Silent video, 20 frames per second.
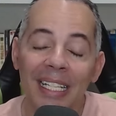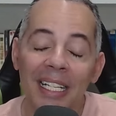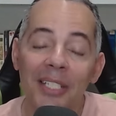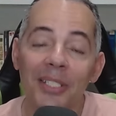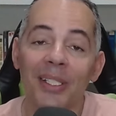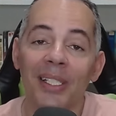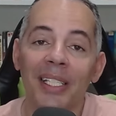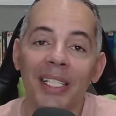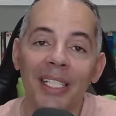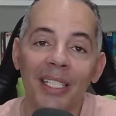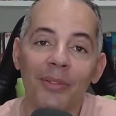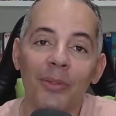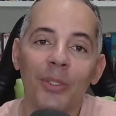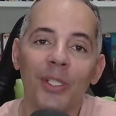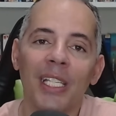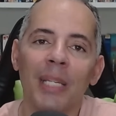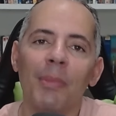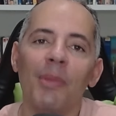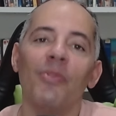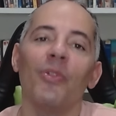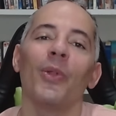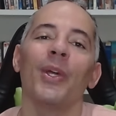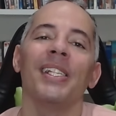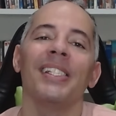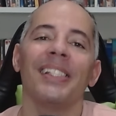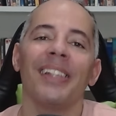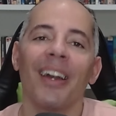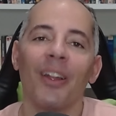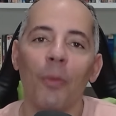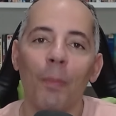três livros que me
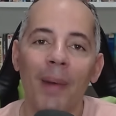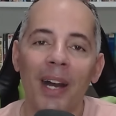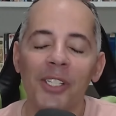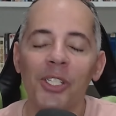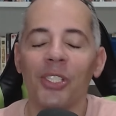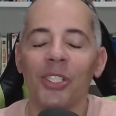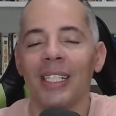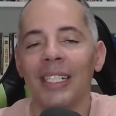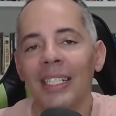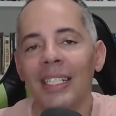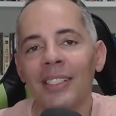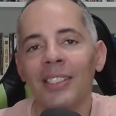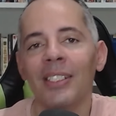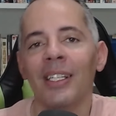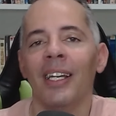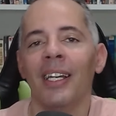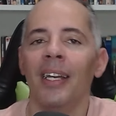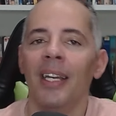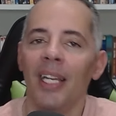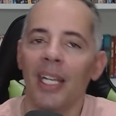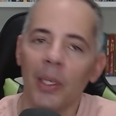influenciaram bastante